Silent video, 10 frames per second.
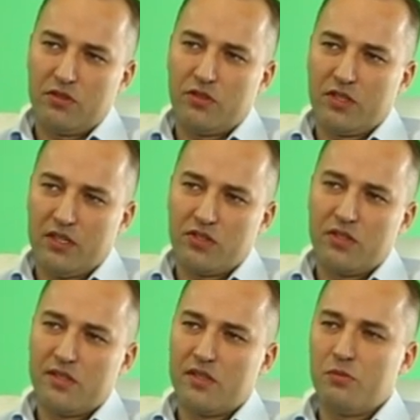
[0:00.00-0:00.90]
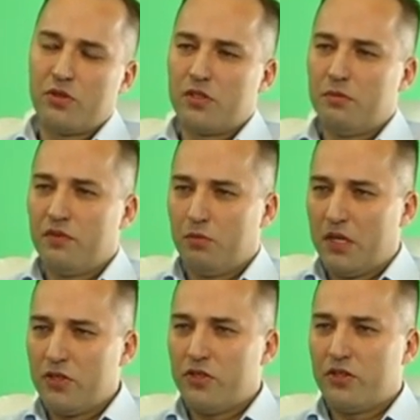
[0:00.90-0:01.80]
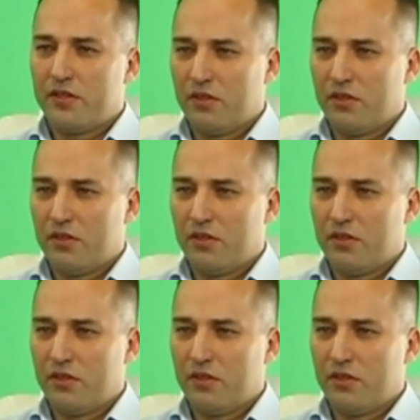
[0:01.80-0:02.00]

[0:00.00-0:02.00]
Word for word: To znaczy, każdy z nas może sobie wyobrazić te